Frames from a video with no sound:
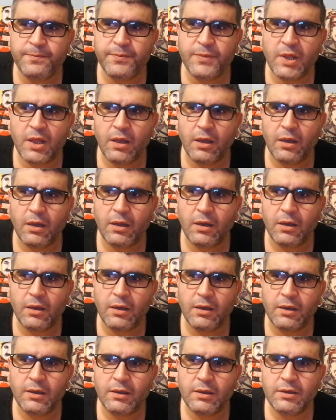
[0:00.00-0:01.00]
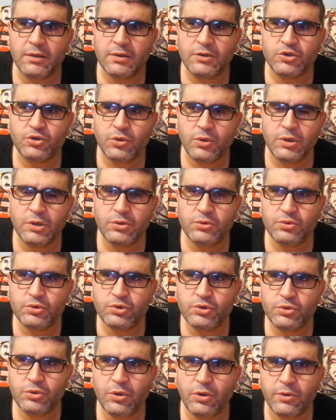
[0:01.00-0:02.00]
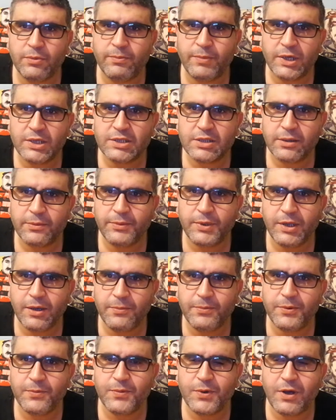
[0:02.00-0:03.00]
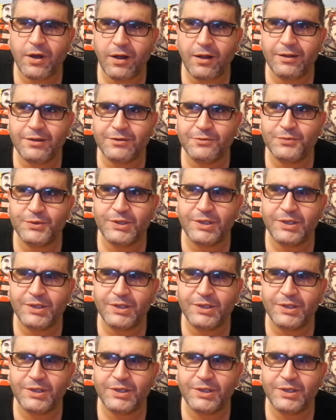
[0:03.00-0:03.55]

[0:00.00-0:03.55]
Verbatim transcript: Ee, şöyle düşünüyorum başka bir yapım kaldı mı